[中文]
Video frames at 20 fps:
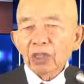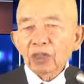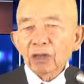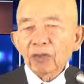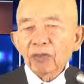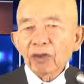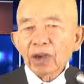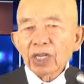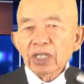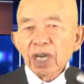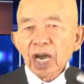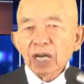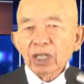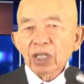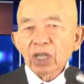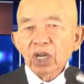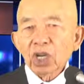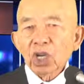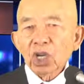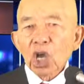是非常
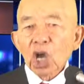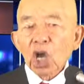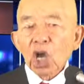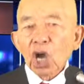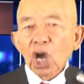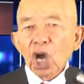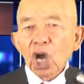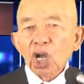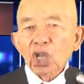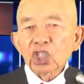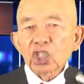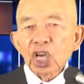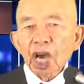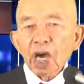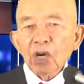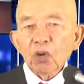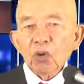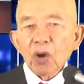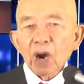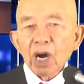的啊
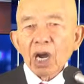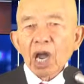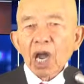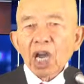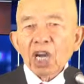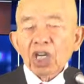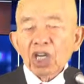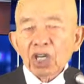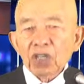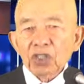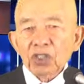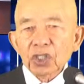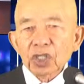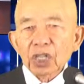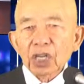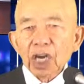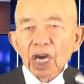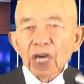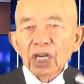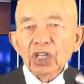强壮，可是
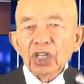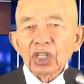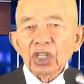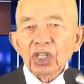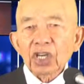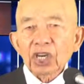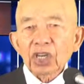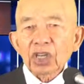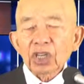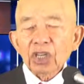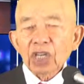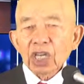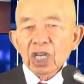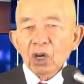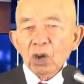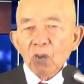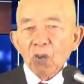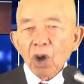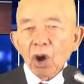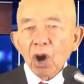呢，你这个帝
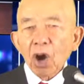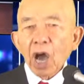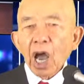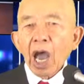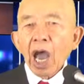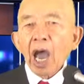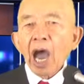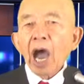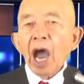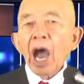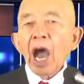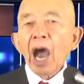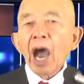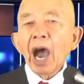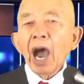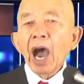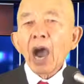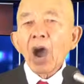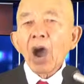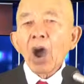国
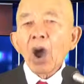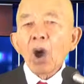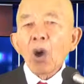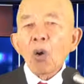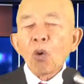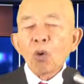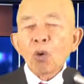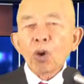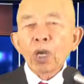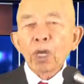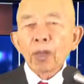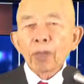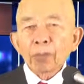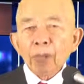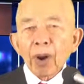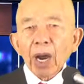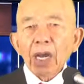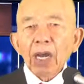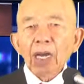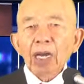啊会
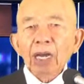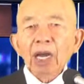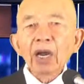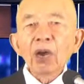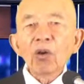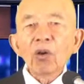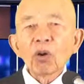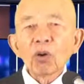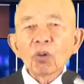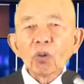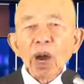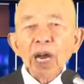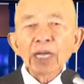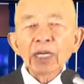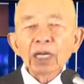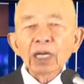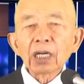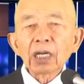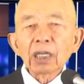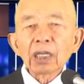被另外
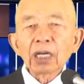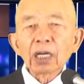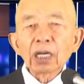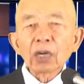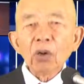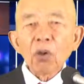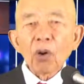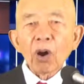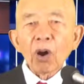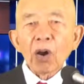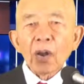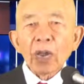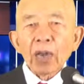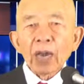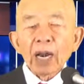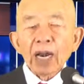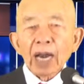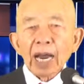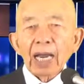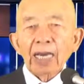一个帝国
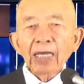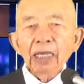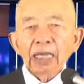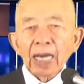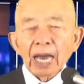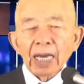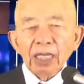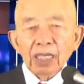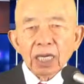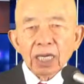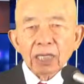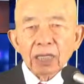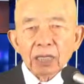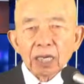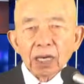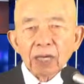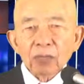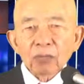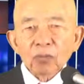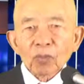来代替
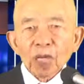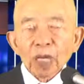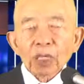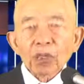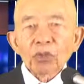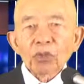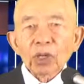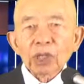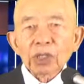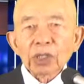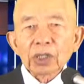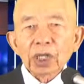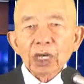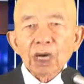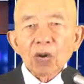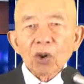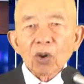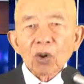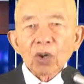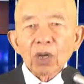的。所以这
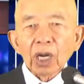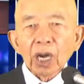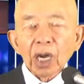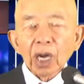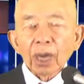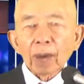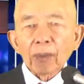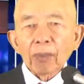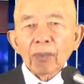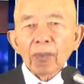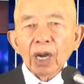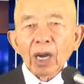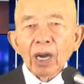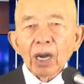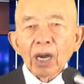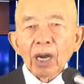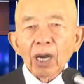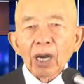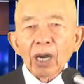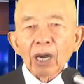个啊
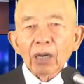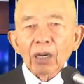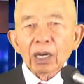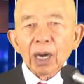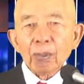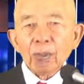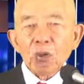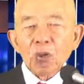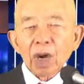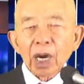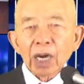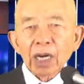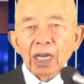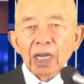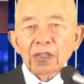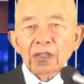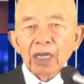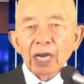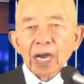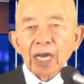啊那布克
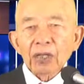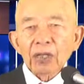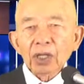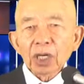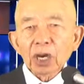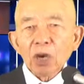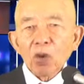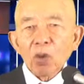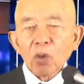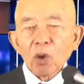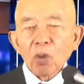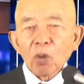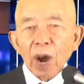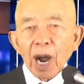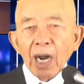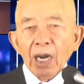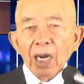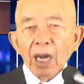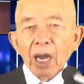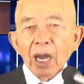内沙这个国
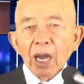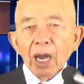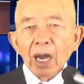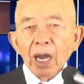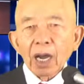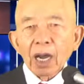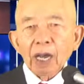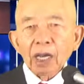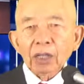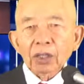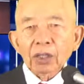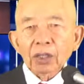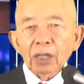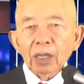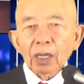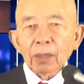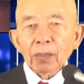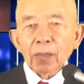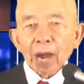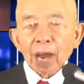王啊，这
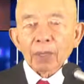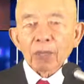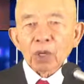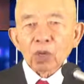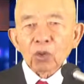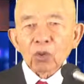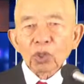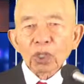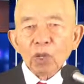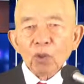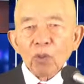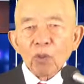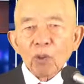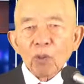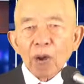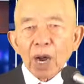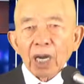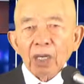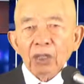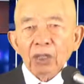个巴比伦的国
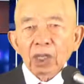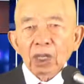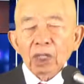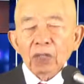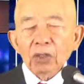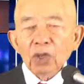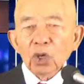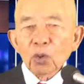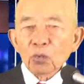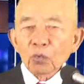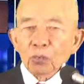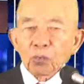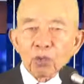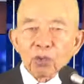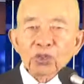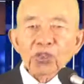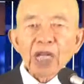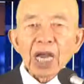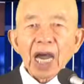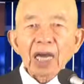王就
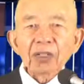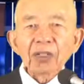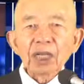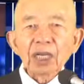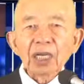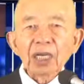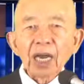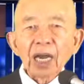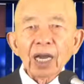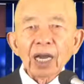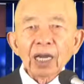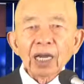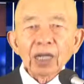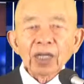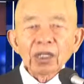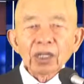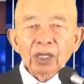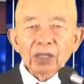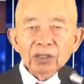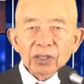不相信了，
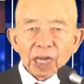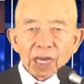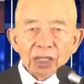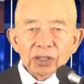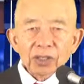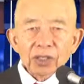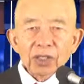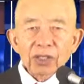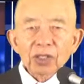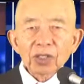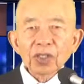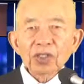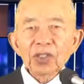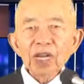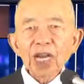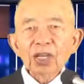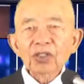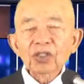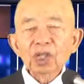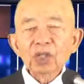他一直
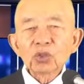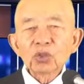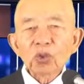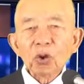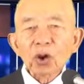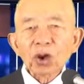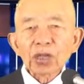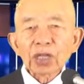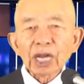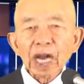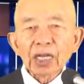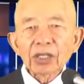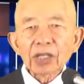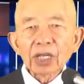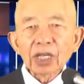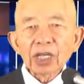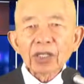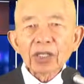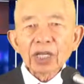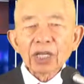相信说他这
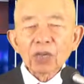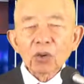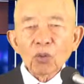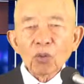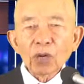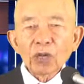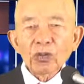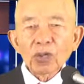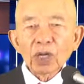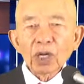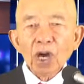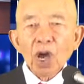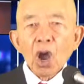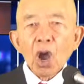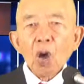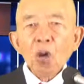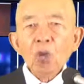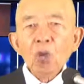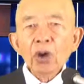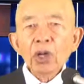个帝国是
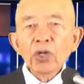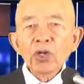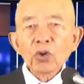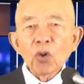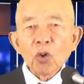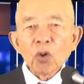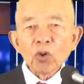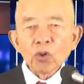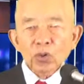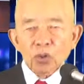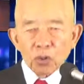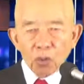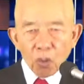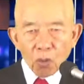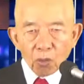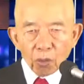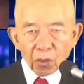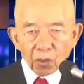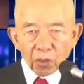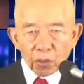会永
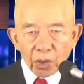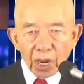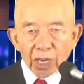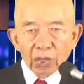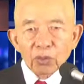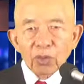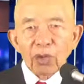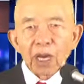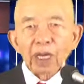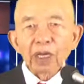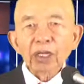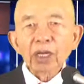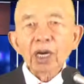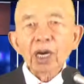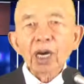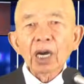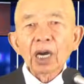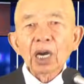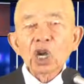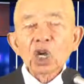永远远
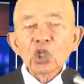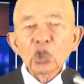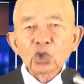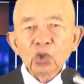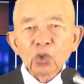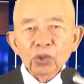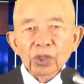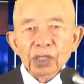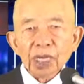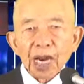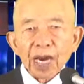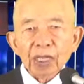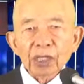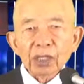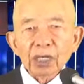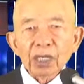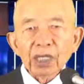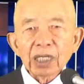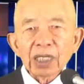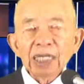的存在
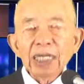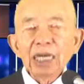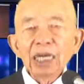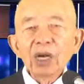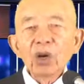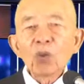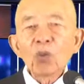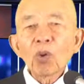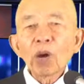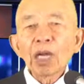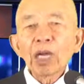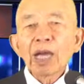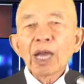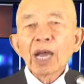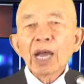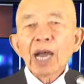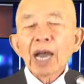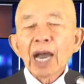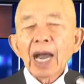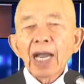的，因为。
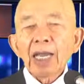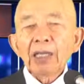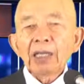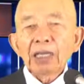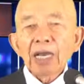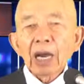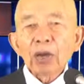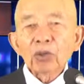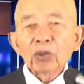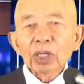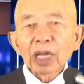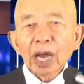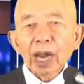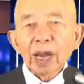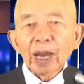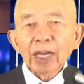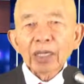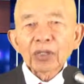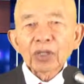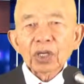按照
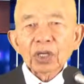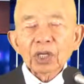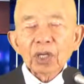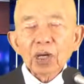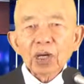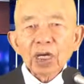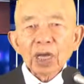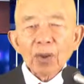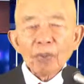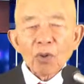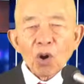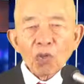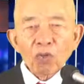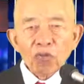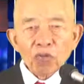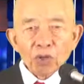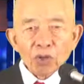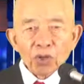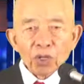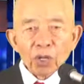他这个那么
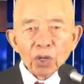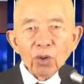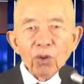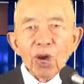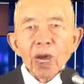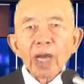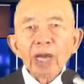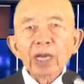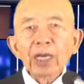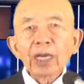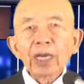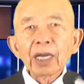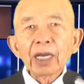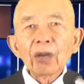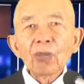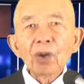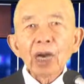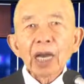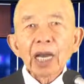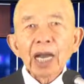富有，
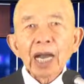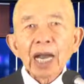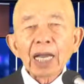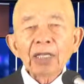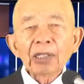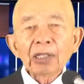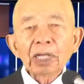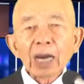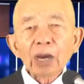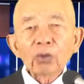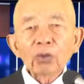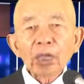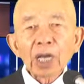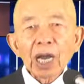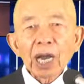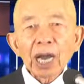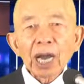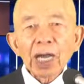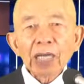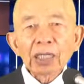因为按照
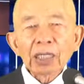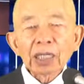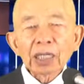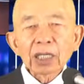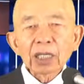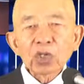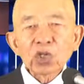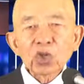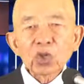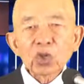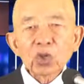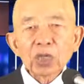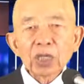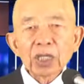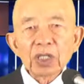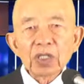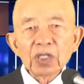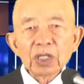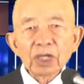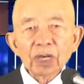他那个
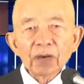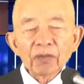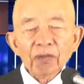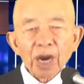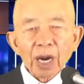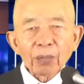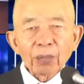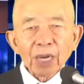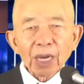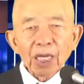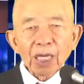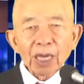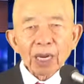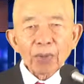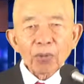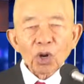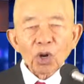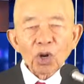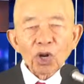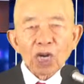军事方面那
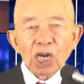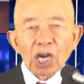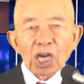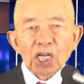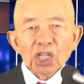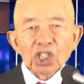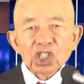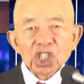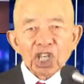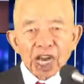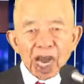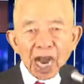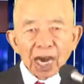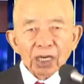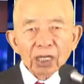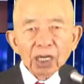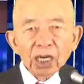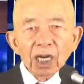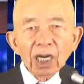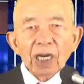么
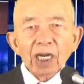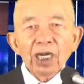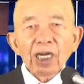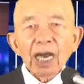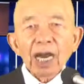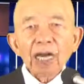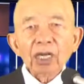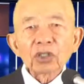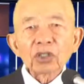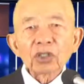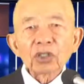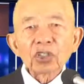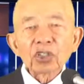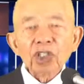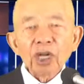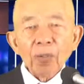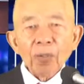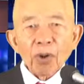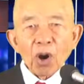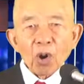强，那
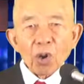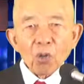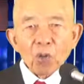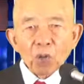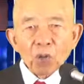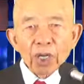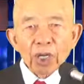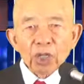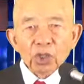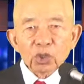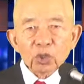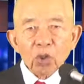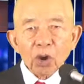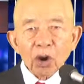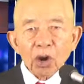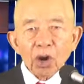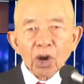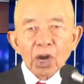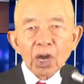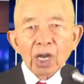怎么会
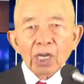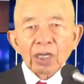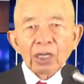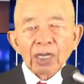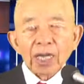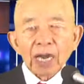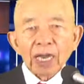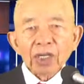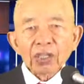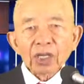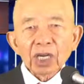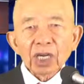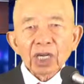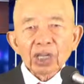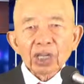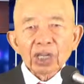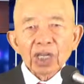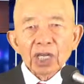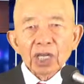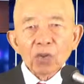说他这个
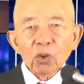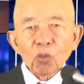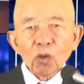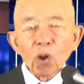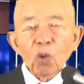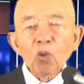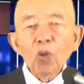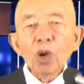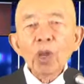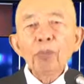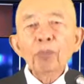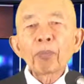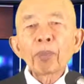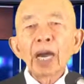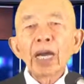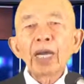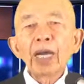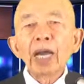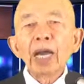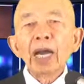帝国会
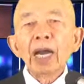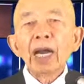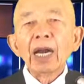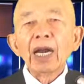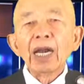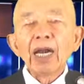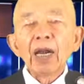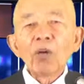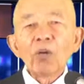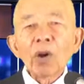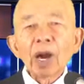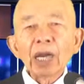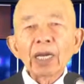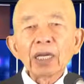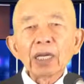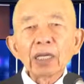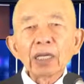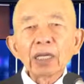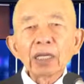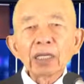被另外
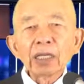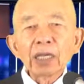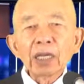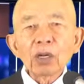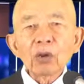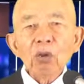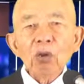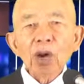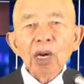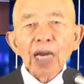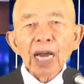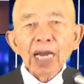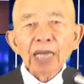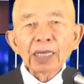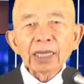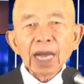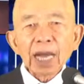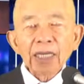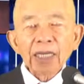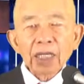一个帝国来
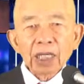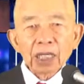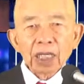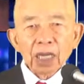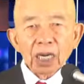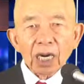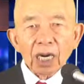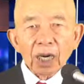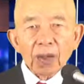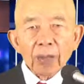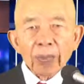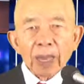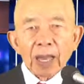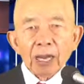代替呢？